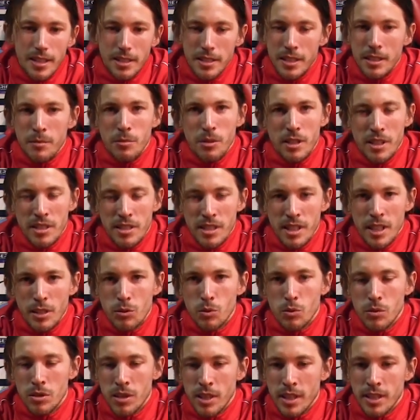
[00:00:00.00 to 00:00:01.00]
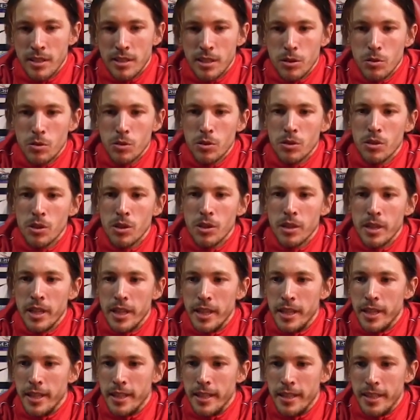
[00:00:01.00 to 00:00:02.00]
Sì, buonasera a tutti innanzitutto
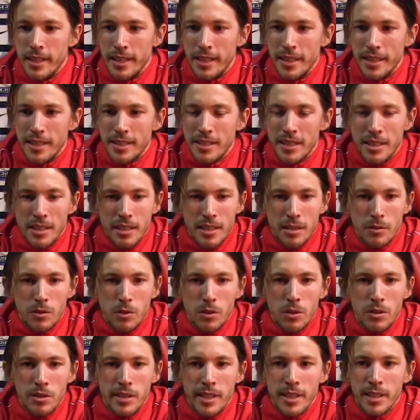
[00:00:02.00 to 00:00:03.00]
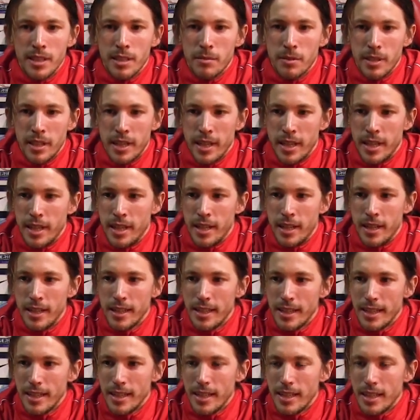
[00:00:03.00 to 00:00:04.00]
e sì, siamo contenti perché
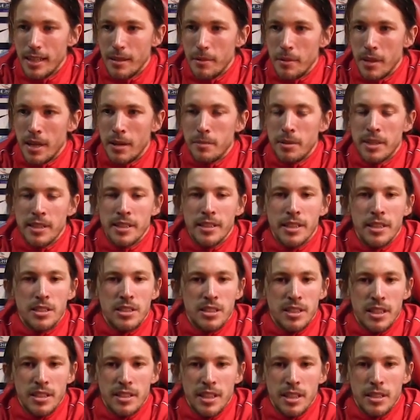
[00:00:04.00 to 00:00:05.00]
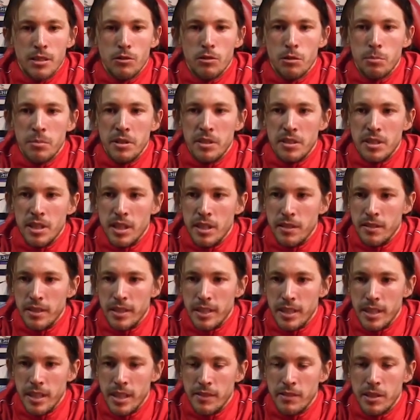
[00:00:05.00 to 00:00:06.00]
prima partita ci siamo dati due
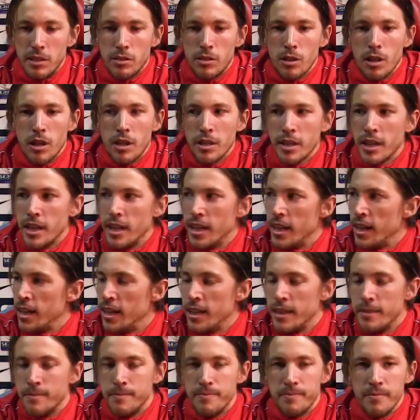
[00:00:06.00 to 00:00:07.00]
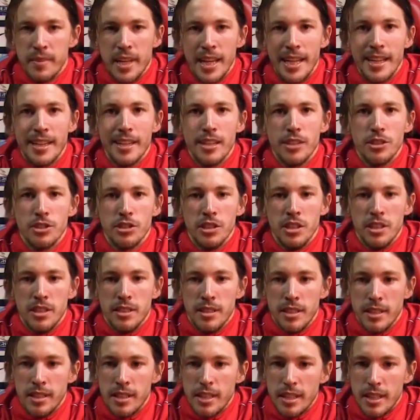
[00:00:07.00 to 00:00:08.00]
obiettivi, la vittoria e, e il clean
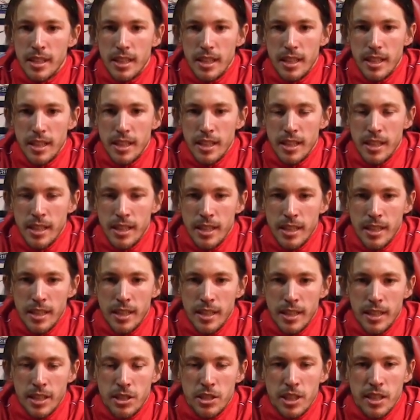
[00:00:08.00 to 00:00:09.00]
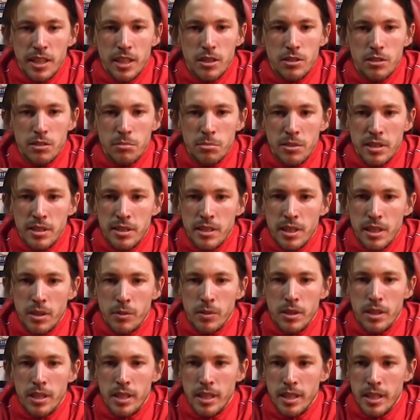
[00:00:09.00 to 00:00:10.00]
sheet eh, che ci ha chiesto il mister,
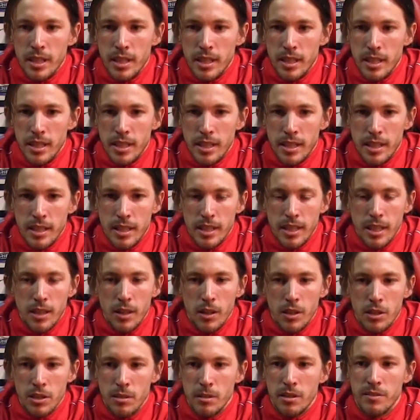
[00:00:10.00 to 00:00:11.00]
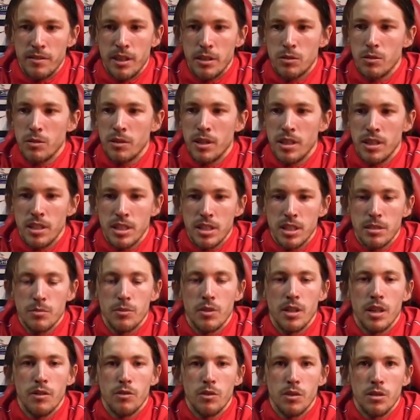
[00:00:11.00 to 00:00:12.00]
quindi oggi abbiamo fatto un
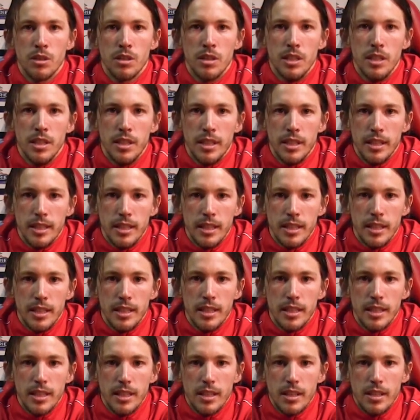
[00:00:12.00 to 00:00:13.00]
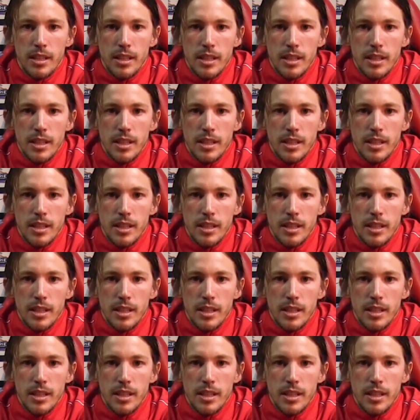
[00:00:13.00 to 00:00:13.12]
grandissimo lavoro di